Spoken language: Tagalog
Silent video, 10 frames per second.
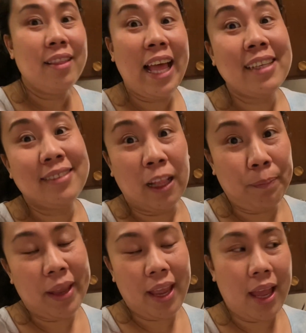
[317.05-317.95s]
Last night
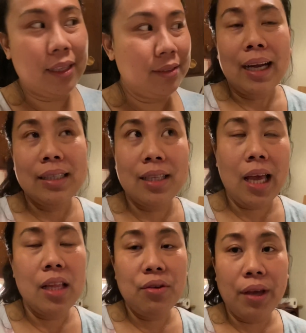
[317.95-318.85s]
pa yan. kasi
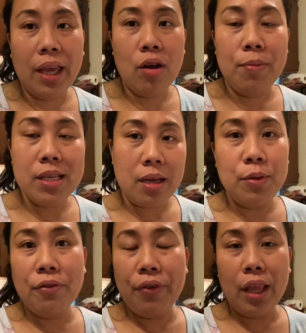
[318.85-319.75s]
ano eh, umalis kami
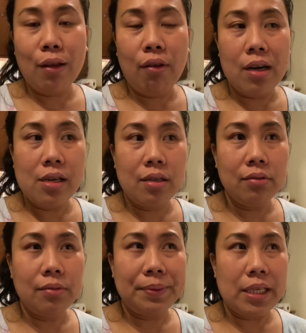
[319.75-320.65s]
ng friend ko
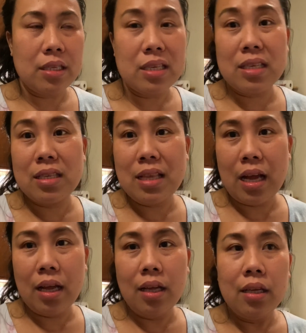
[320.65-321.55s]
around parang 6
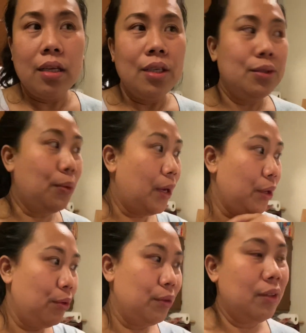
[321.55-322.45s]
na. So,
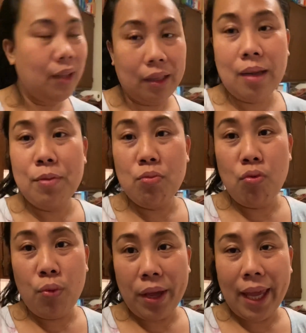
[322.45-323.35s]
ngayon, late kami
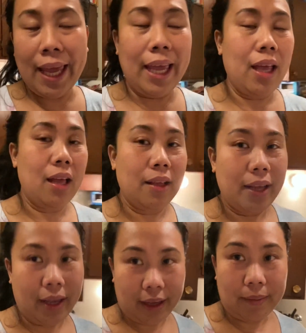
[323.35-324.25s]
umuwi.
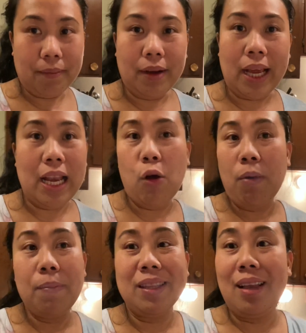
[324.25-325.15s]
Kailangan ko
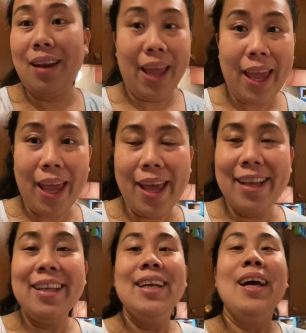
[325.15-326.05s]
magbadali
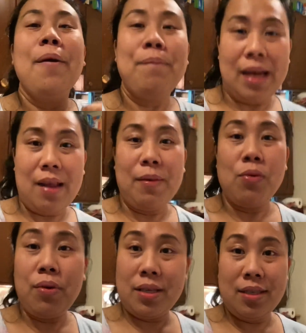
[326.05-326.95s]
para
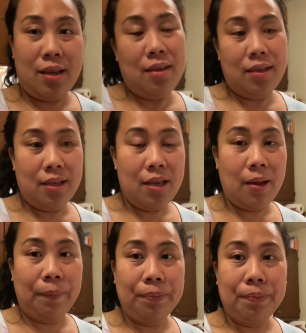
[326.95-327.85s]
maghugas ng
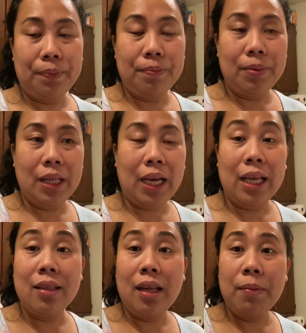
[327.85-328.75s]
ah,
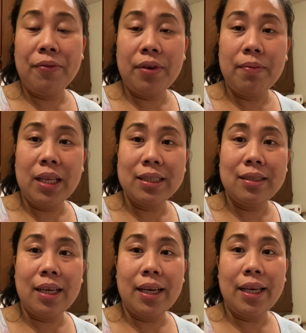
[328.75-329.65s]
pinagkainan namin from last
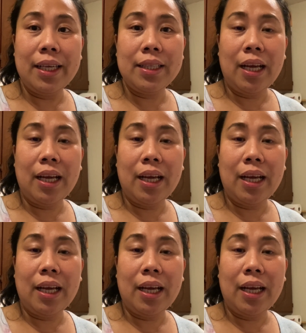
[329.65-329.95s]
night.